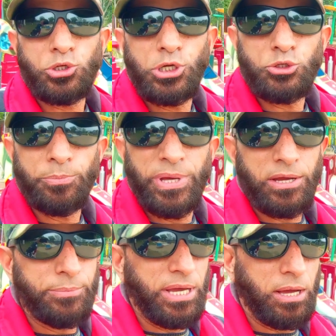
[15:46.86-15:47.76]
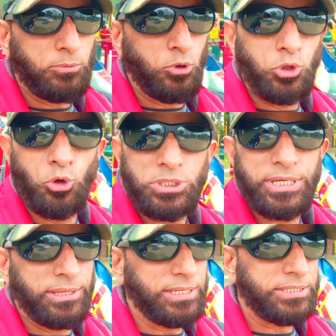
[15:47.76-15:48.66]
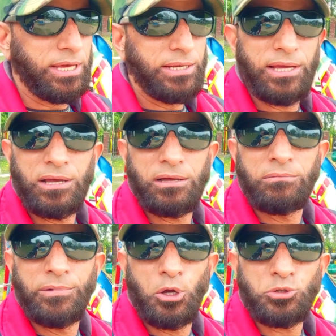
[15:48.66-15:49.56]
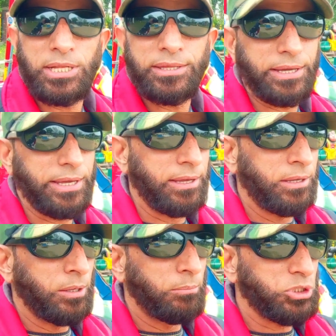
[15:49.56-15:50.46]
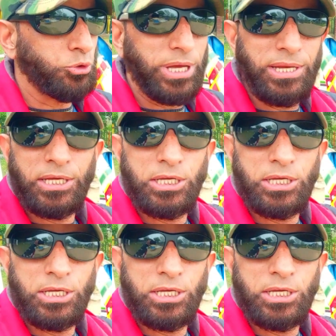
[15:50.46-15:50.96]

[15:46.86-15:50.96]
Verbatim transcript: दोस्तों ये जो मैंने अभी आपको दो से दस साल या नौ साल तक के बच्चों के